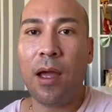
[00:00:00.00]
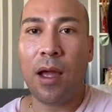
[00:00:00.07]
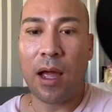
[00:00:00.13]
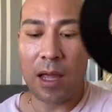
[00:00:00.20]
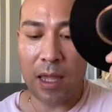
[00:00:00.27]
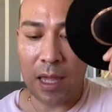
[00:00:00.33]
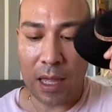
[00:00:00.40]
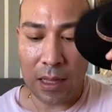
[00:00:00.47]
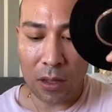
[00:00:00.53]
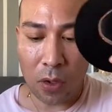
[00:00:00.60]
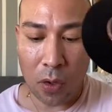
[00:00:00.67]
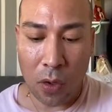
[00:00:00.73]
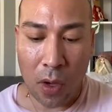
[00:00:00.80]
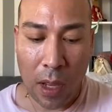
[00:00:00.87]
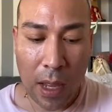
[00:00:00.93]

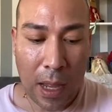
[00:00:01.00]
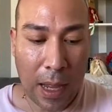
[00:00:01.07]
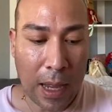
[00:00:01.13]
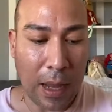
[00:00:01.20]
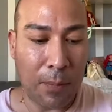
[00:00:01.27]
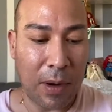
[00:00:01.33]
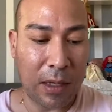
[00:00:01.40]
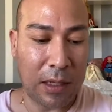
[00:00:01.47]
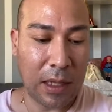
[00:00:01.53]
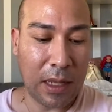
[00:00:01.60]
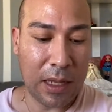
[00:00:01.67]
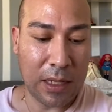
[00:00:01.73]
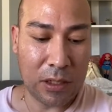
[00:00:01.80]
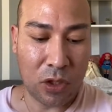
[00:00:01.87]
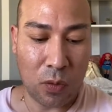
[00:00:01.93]
cayendo. Aparte
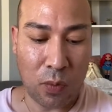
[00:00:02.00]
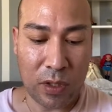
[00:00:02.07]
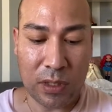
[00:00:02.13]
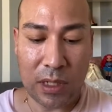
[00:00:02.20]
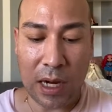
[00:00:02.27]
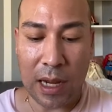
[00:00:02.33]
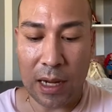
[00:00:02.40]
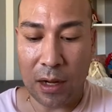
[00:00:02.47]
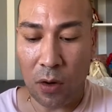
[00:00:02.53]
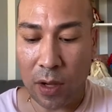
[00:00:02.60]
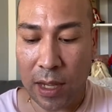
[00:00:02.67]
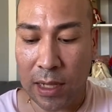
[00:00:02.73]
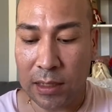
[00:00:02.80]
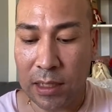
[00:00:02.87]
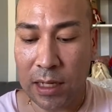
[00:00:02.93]
de esto pues trae lo
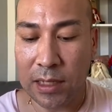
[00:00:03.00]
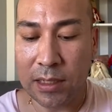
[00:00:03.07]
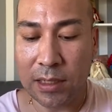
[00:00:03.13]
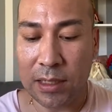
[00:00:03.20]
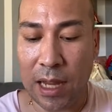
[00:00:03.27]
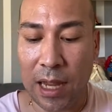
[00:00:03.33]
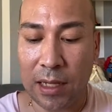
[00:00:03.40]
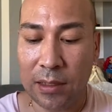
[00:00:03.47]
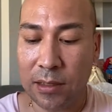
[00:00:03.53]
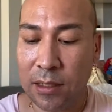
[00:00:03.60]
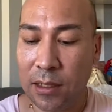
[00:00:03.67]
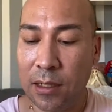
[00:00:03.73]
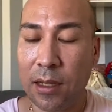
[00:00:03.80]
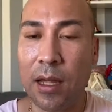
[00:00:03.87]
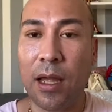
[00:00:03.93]
que es el stand
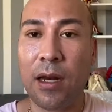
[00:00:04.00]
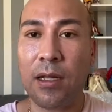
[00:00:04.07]
en